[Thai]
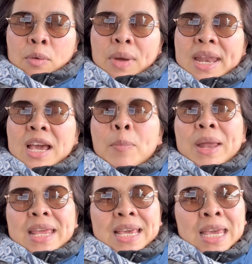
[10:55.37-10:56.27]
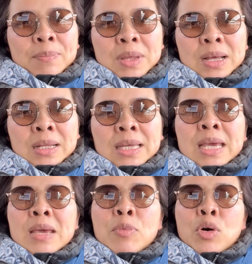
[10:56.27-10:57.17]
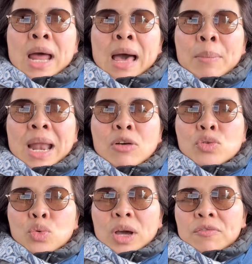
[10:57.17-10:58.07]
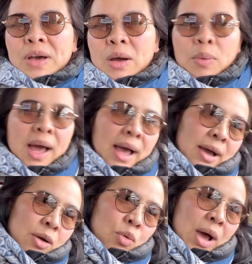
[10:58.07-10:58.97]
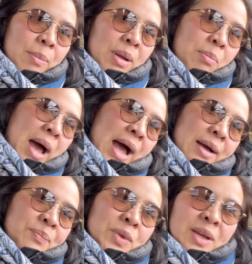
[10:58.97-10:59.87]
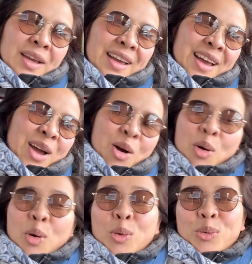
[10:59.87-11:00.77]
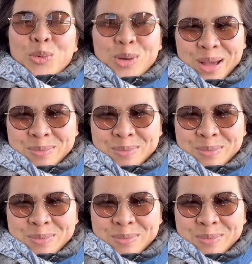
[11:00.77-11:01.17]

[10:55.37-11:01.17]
วันนี้ก็เป็นอีกคลิปหนึ่งที่โมนามาเล่าสู่กันฟังว่าความลำบากความ